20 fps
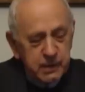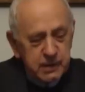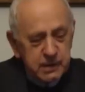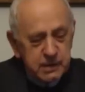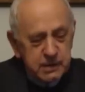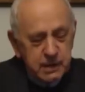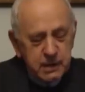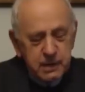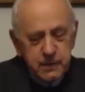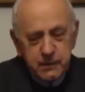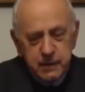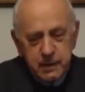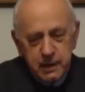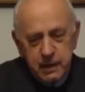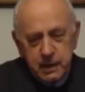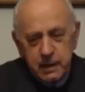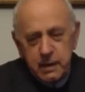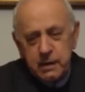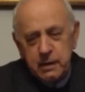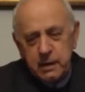di
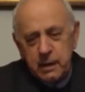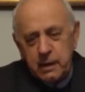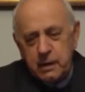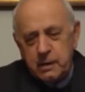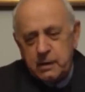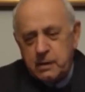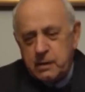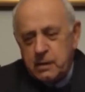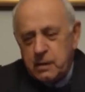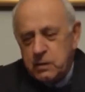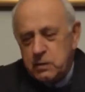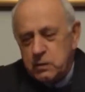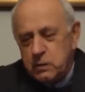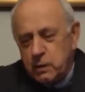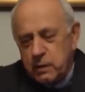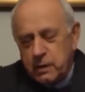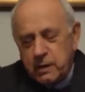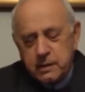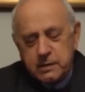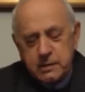scrivere
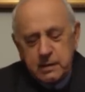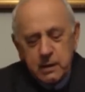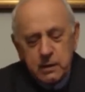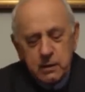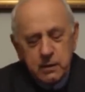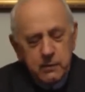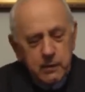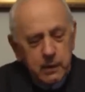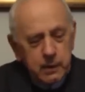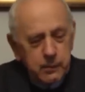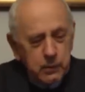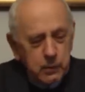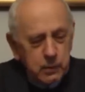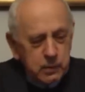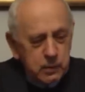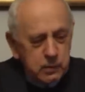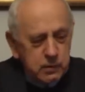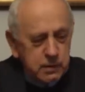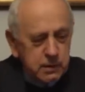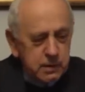sul castello di
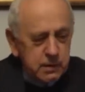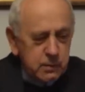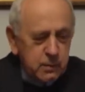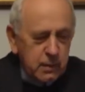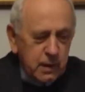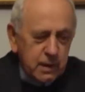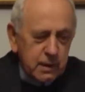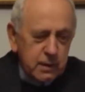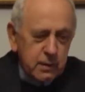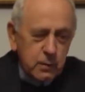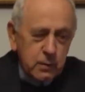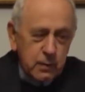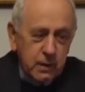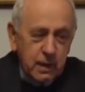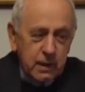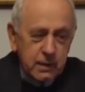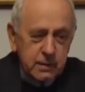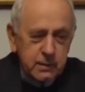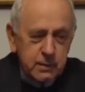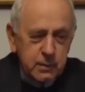Valbona ho scritto anche un
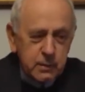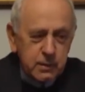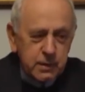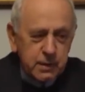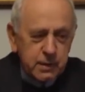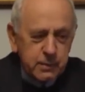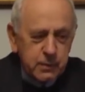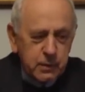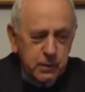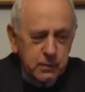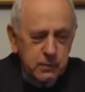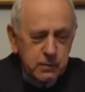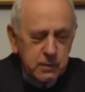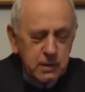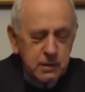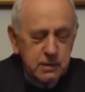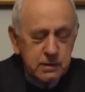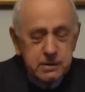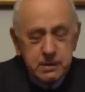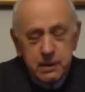altro libro,
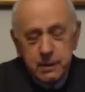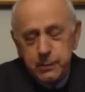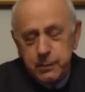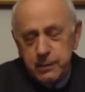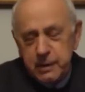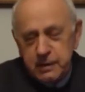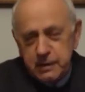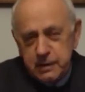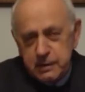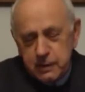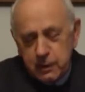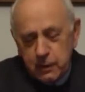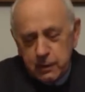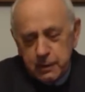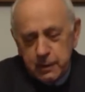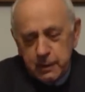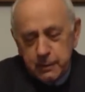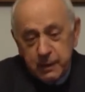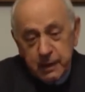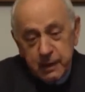sempre di
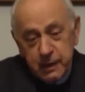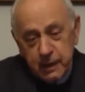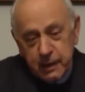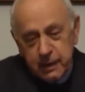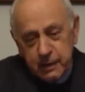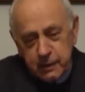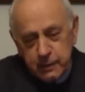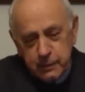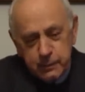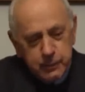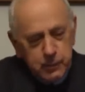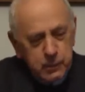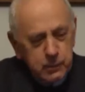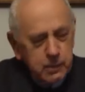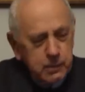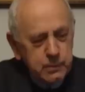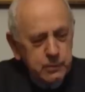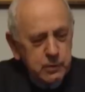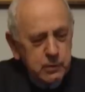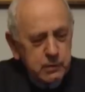storie perché è un po'
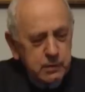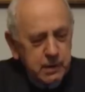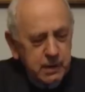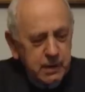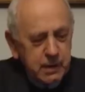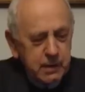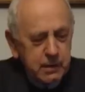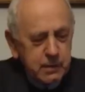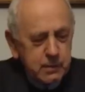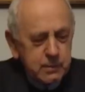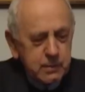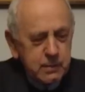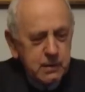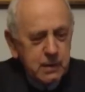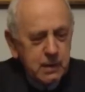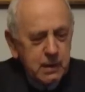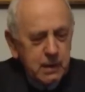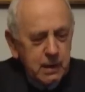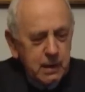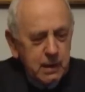il mio terreno
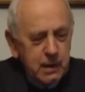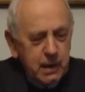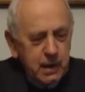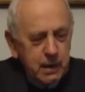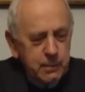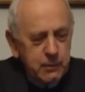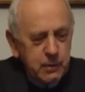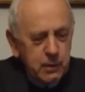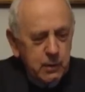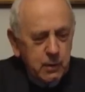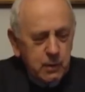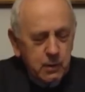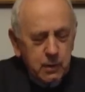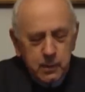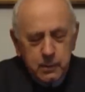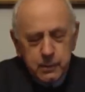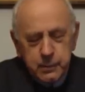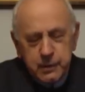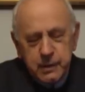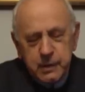e il mio
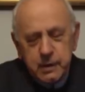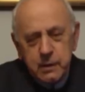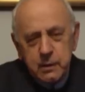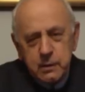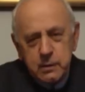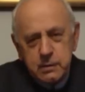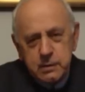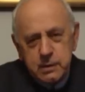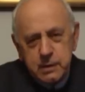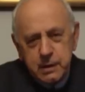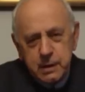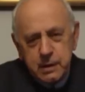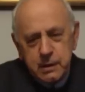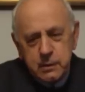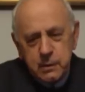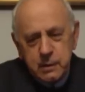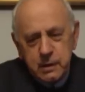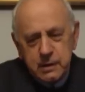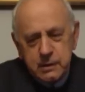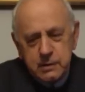hobby. Ho
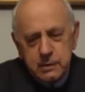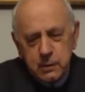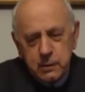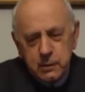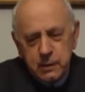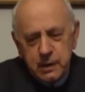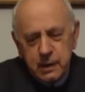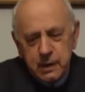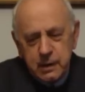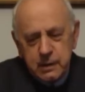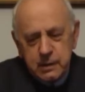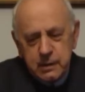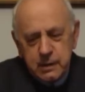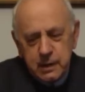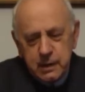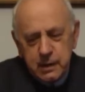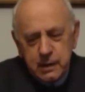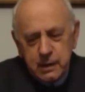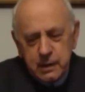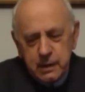scritto la storia
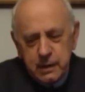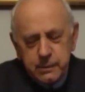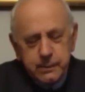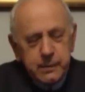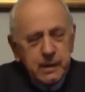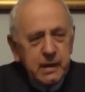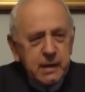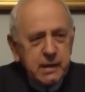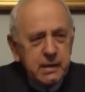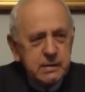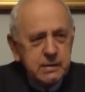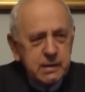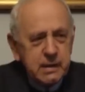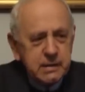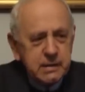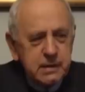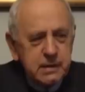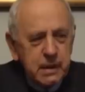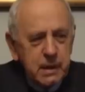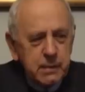del paese
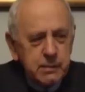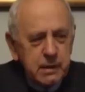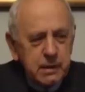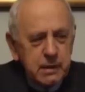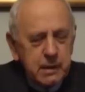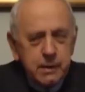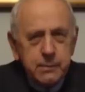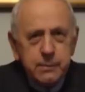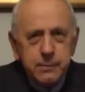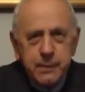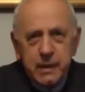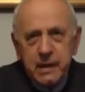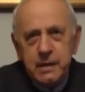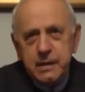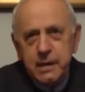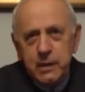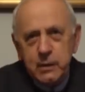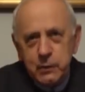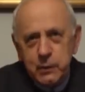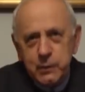chiama
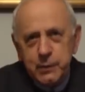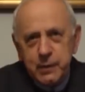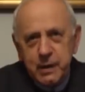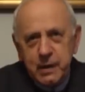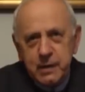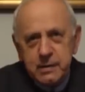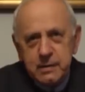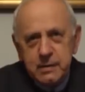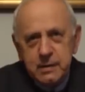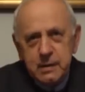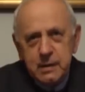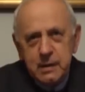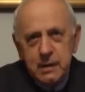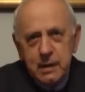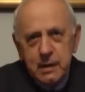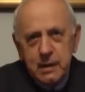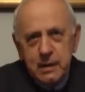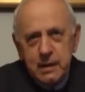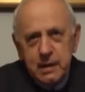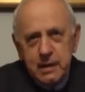Campagna Lupia,
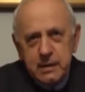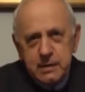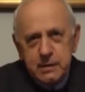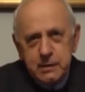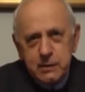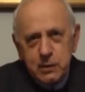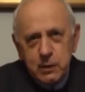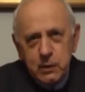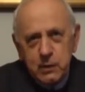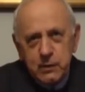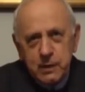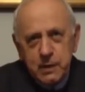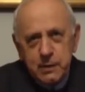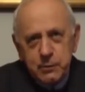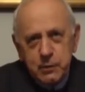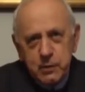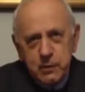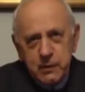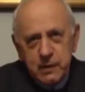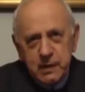che si trova in
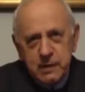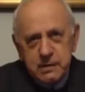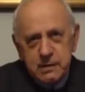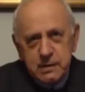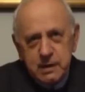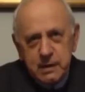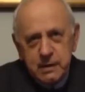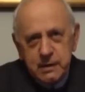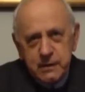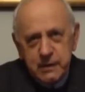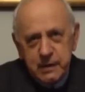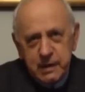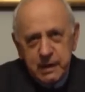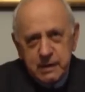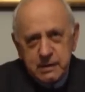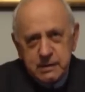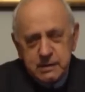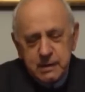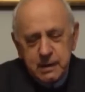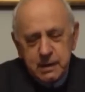provincia di
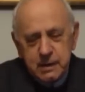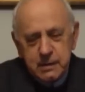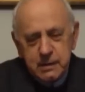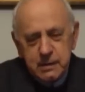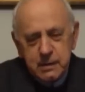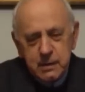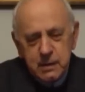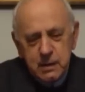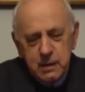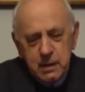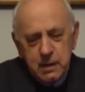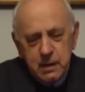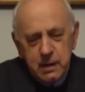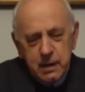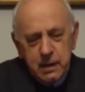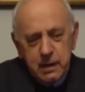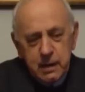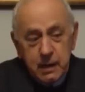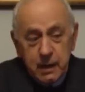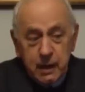Venezia
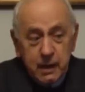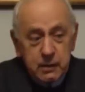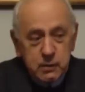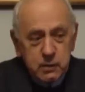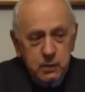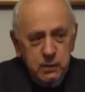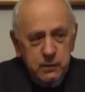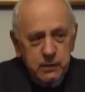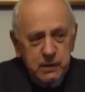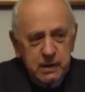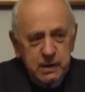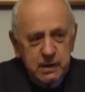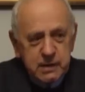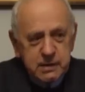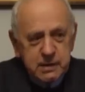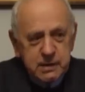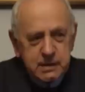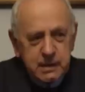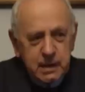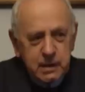là dove
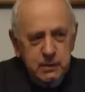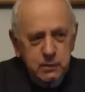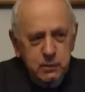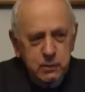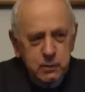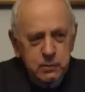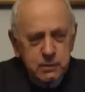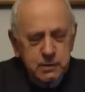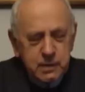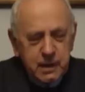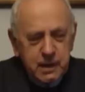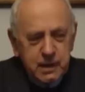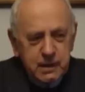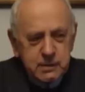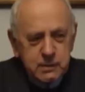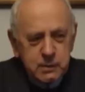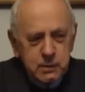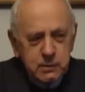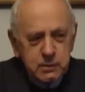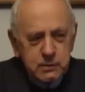c'è stato un
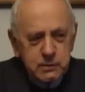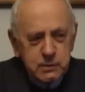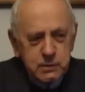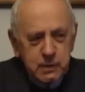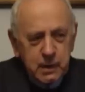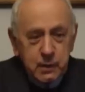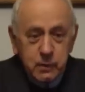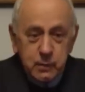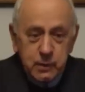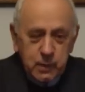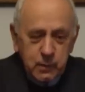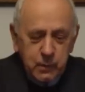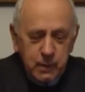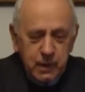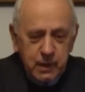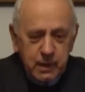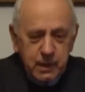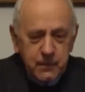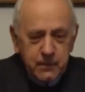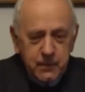contrasto e una
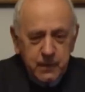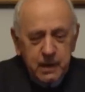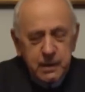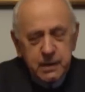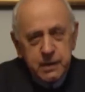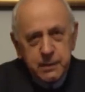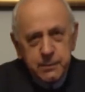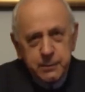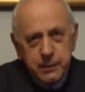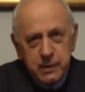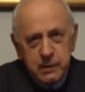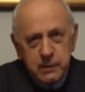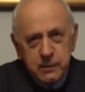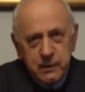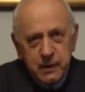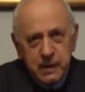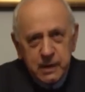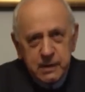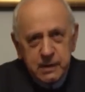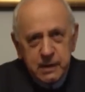guerra fra i
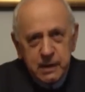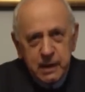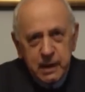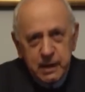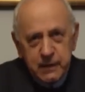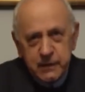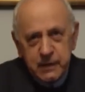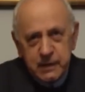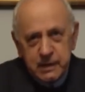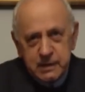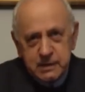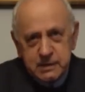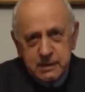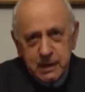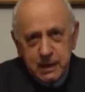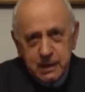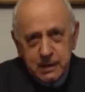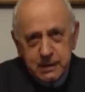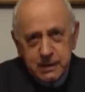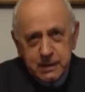padovani e i
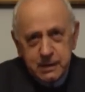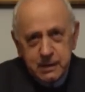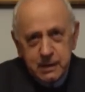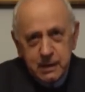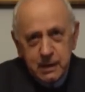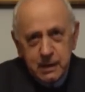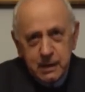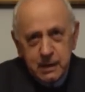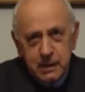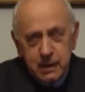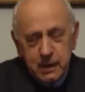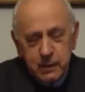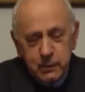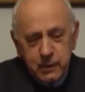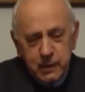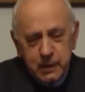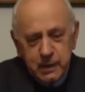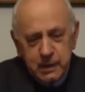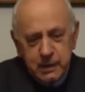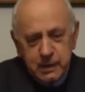veneziani la
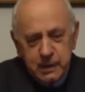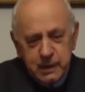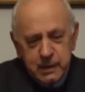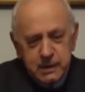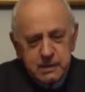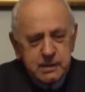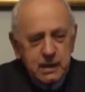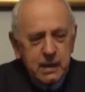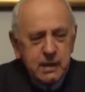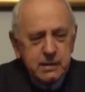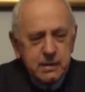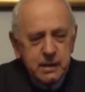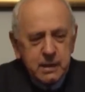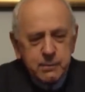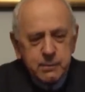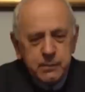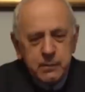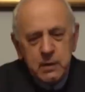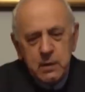guerra che era stata,